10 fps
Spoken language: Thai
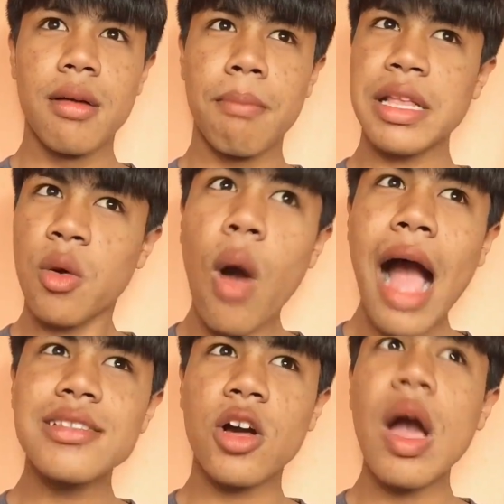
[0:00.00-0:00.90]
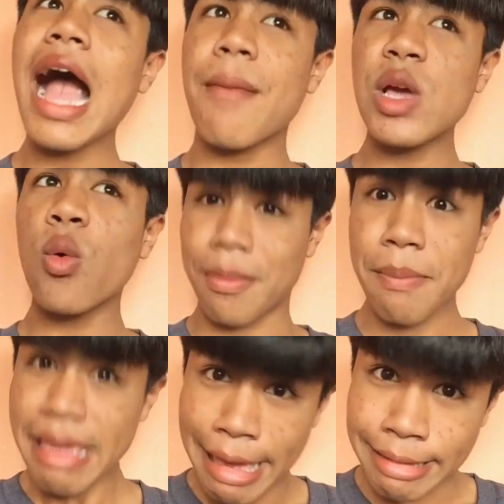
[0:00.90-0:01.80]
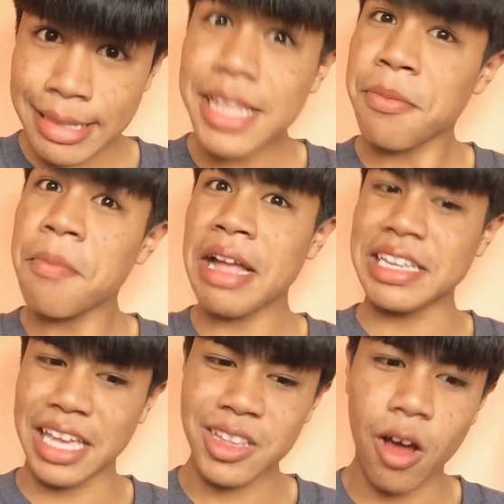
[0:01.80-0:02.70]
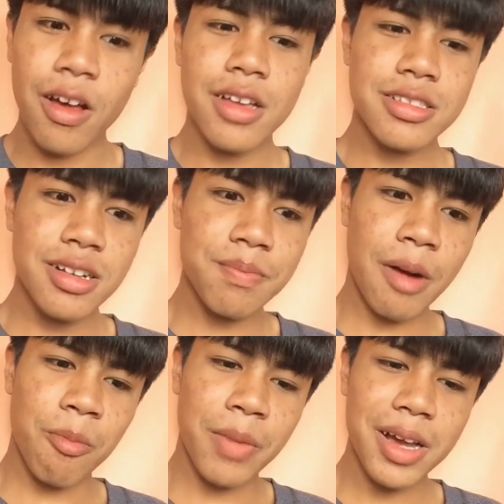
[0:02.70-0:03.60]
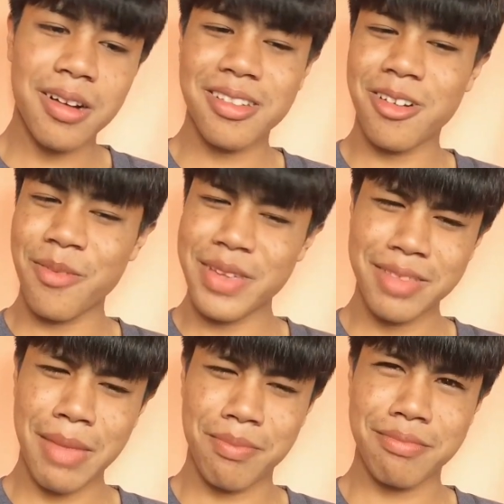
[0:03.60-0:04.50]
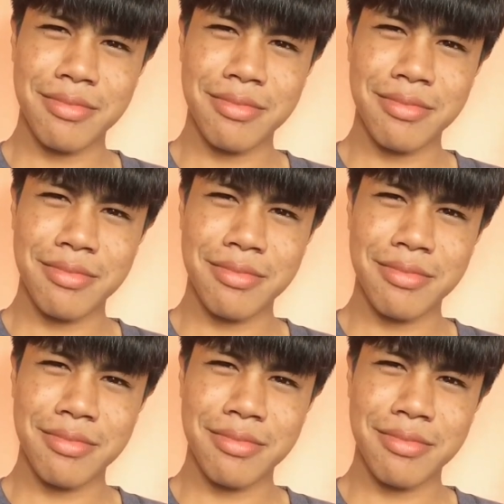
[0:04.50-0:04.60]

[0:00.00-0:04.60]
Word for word: มันกว้าง แล้วก็หาไม่กวาดไม่เห็นอะไรประมาณอย่างเนี้ยเนาะ ซึ่งเป่าเป้ยของเราก็เป็นแบบ